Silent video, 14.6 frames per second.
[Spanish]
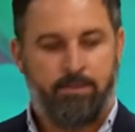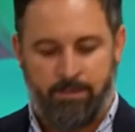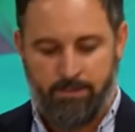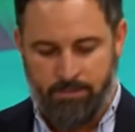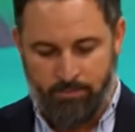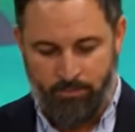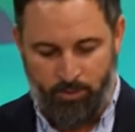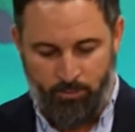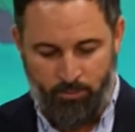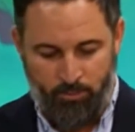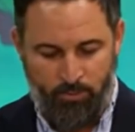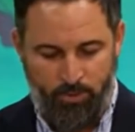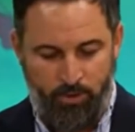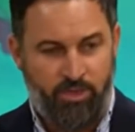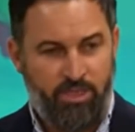Bueno, muy
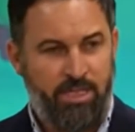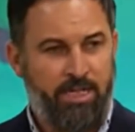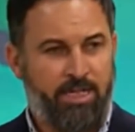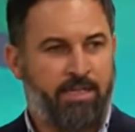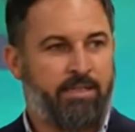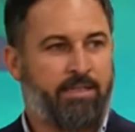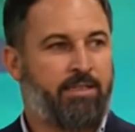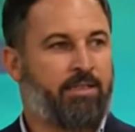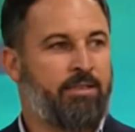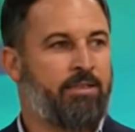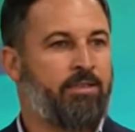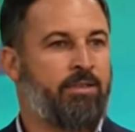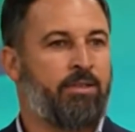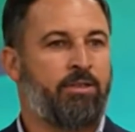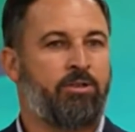buenos días
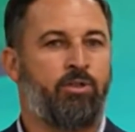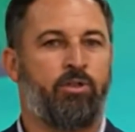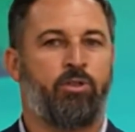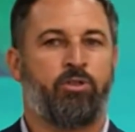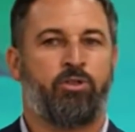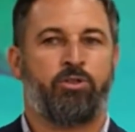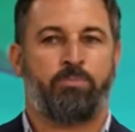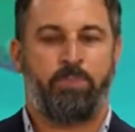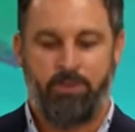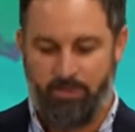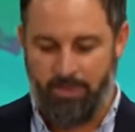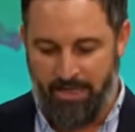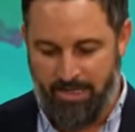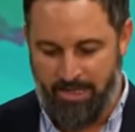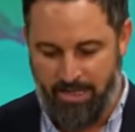a todos. Espero
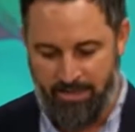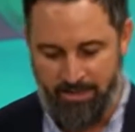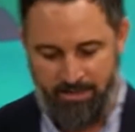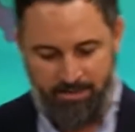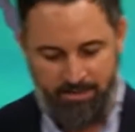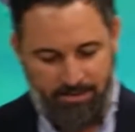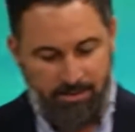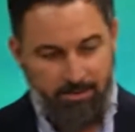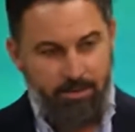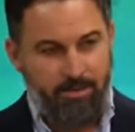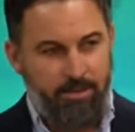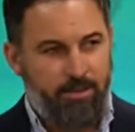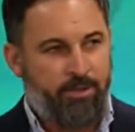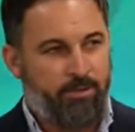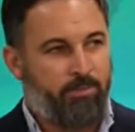que hayan
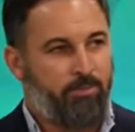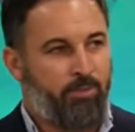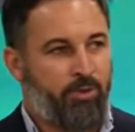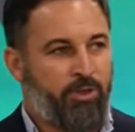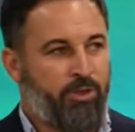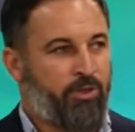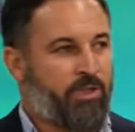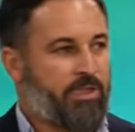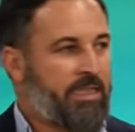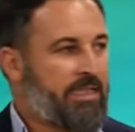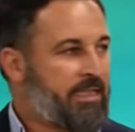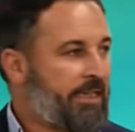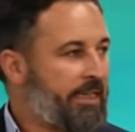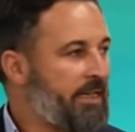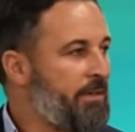podido
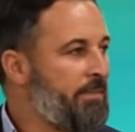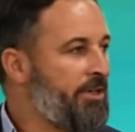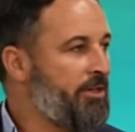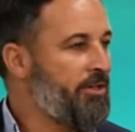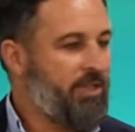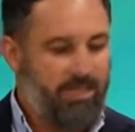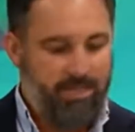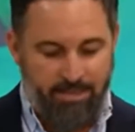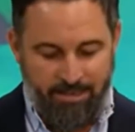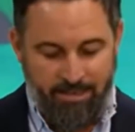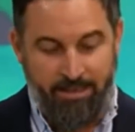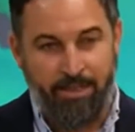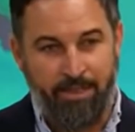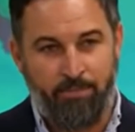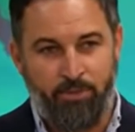descansar la mayoría,
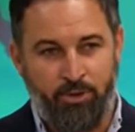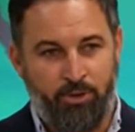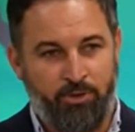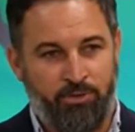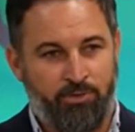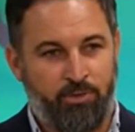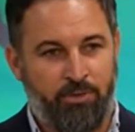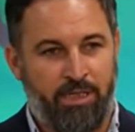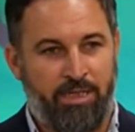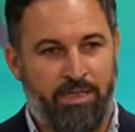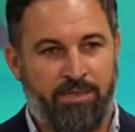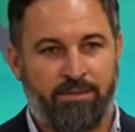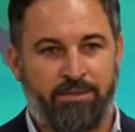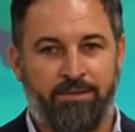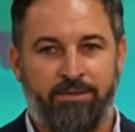que hayan podido disfrutar
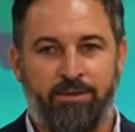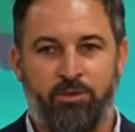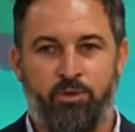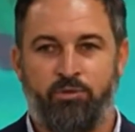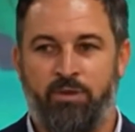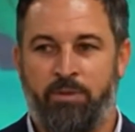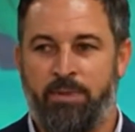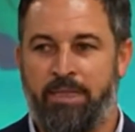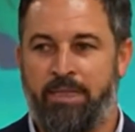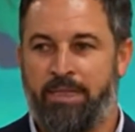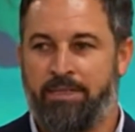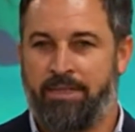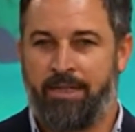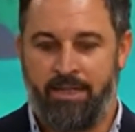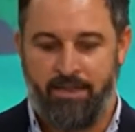de sus familias
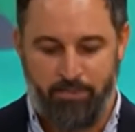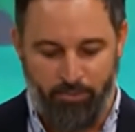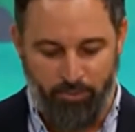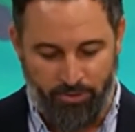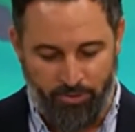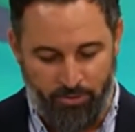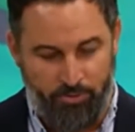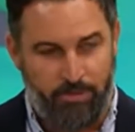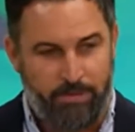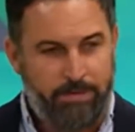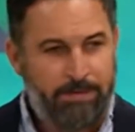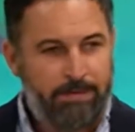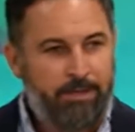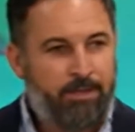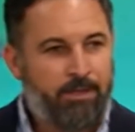y que hayan podido
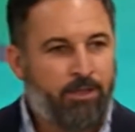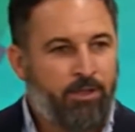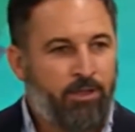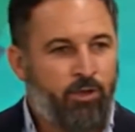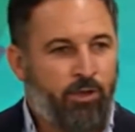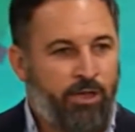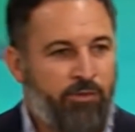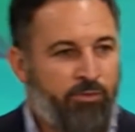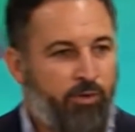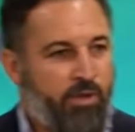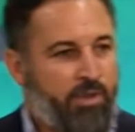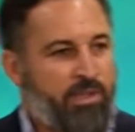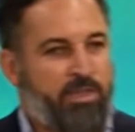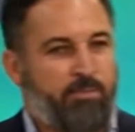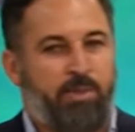coger
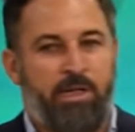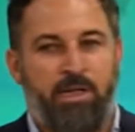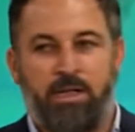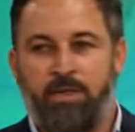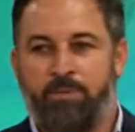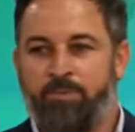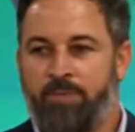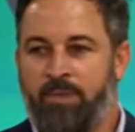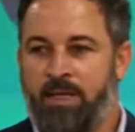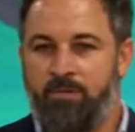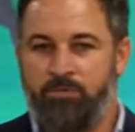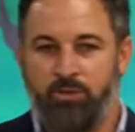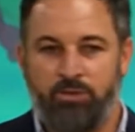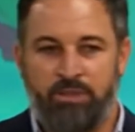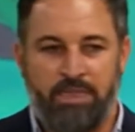fuerzas para
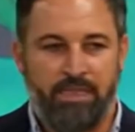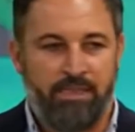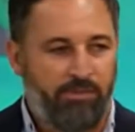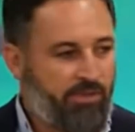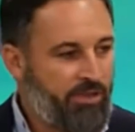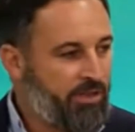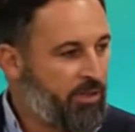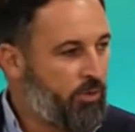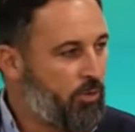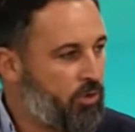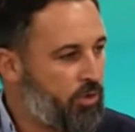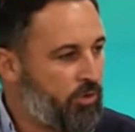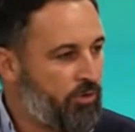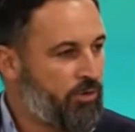afrontar el difícil curso